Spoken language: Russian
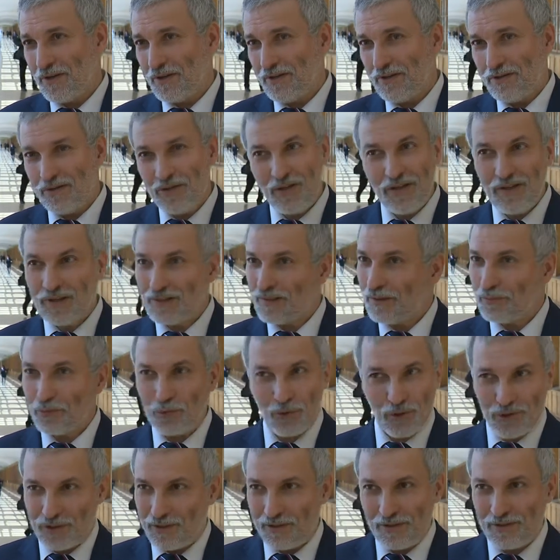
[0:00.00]
денег там
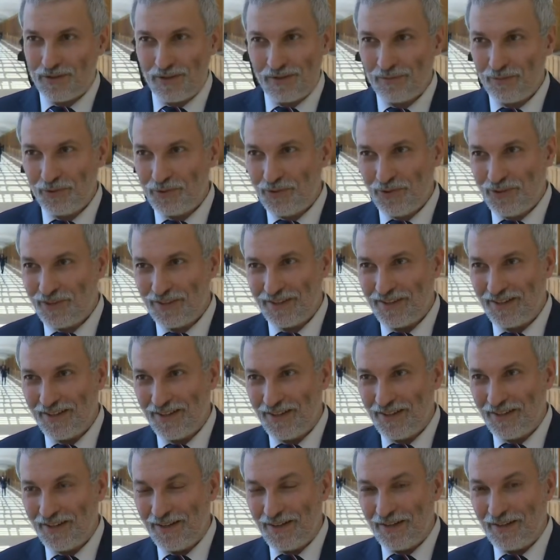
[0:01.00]
точно не заработать.
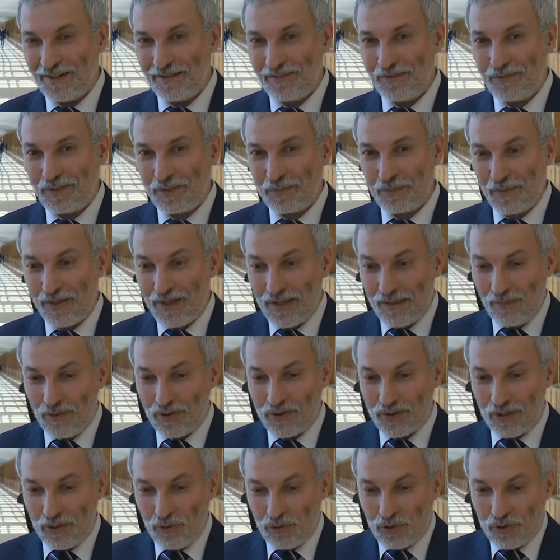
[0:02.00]
Вот, поэтому
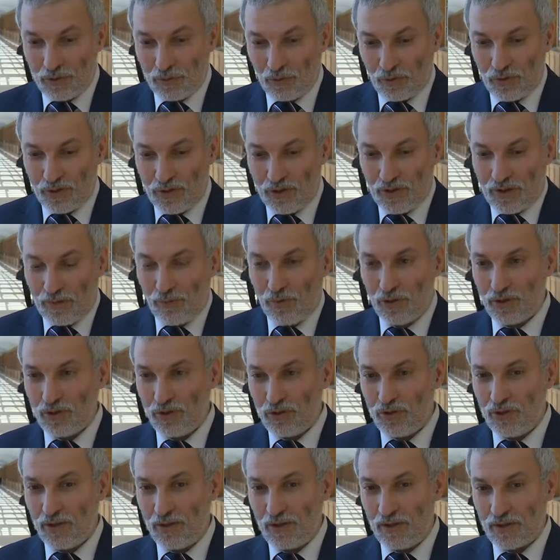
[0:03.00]
остаются только те, кому это
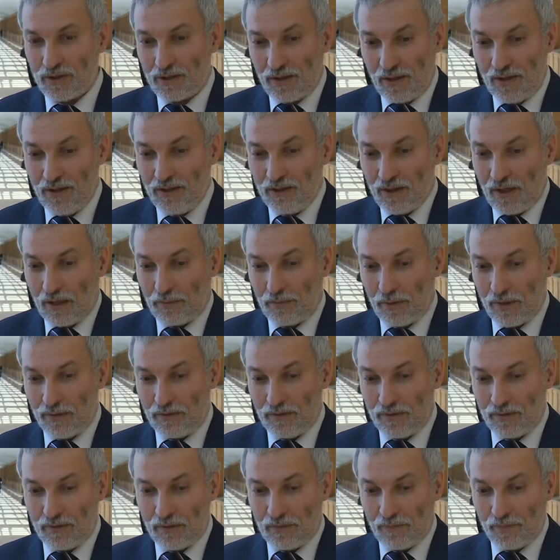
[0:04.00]
интересно. А это, как
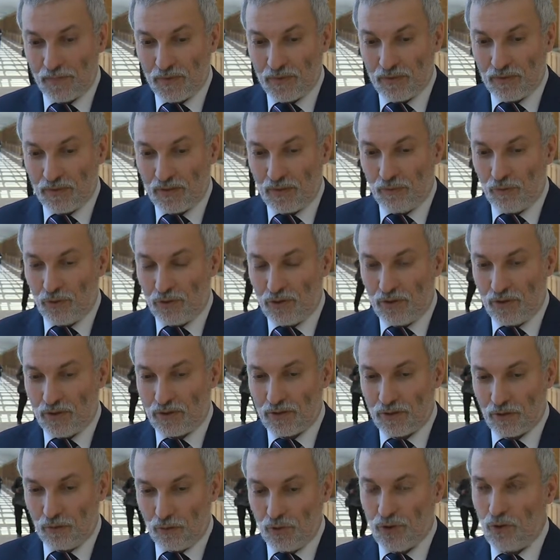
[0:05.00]
правило, кому
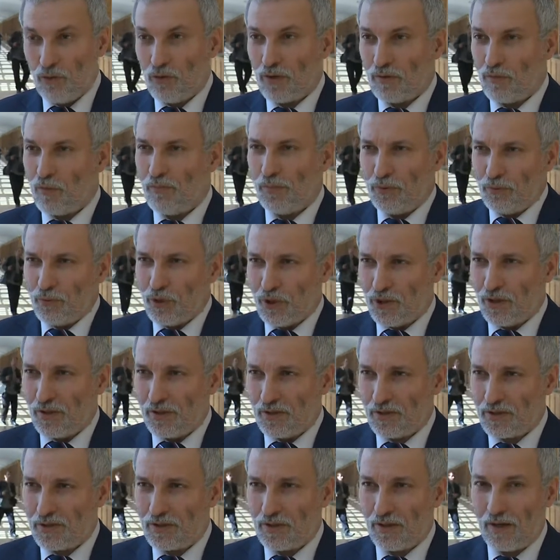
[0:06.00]
интересно, но ну, те, у кого
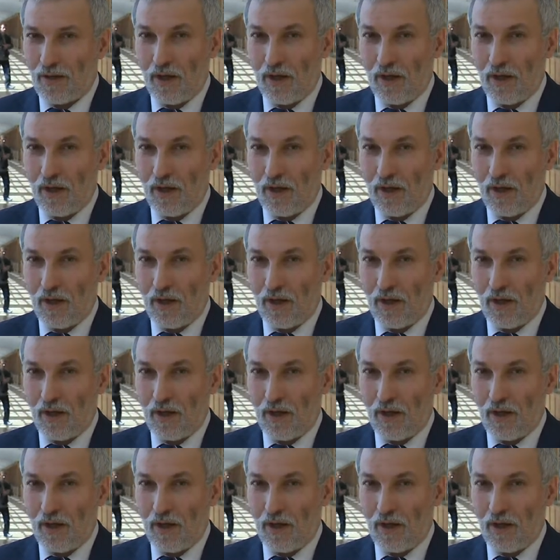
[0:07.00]
получается.